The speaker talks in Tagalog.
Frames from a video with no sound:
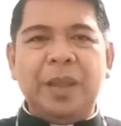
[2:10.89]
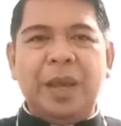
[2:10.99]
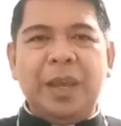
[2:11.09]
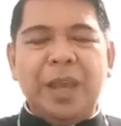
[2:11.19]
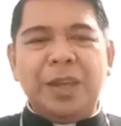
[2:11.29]

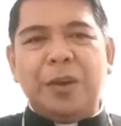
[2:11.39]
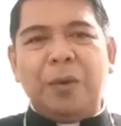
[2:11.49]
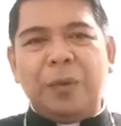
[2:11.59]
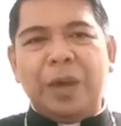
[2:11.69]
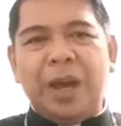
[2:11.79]
Kaya yun ang
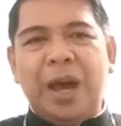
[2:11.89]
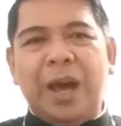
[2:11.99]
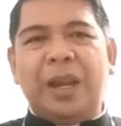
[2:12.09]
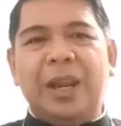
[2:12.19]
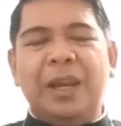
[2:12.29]
unang
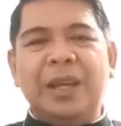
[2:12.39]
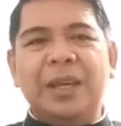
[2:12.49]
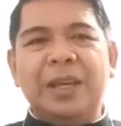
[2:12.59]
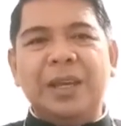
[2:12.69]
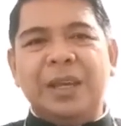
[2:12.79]
aral.
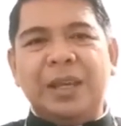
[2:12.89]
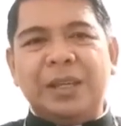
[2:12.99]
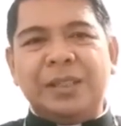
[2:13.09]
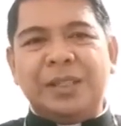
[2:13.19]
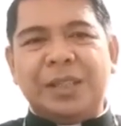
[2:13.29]

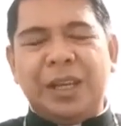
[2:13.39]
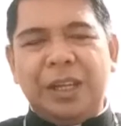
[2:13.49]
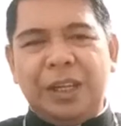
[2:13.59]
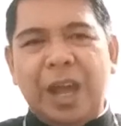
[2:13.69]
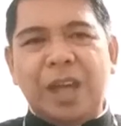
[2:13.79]
Si San
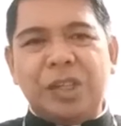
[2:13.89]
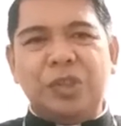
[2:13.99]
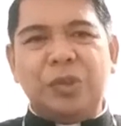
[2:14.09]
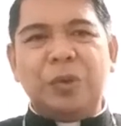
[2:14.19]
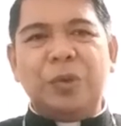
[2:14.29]

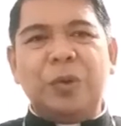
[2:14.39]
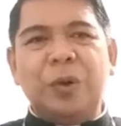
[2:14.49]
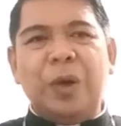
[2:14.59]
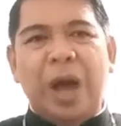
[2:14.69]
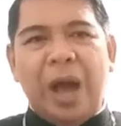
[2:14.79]
Ignacio
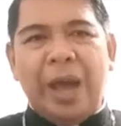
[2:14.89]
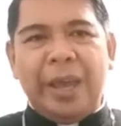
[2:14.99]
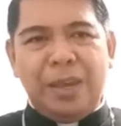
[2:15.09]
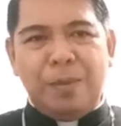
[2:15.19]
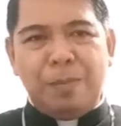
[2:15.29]

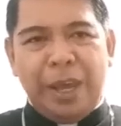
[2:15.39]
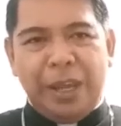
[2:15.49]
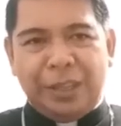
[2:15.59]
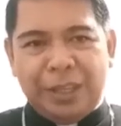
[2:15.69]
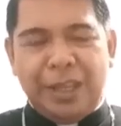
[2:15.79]
ay
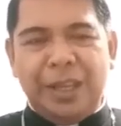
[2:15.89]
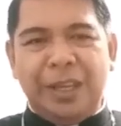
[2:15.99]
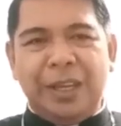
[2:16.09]
maigting.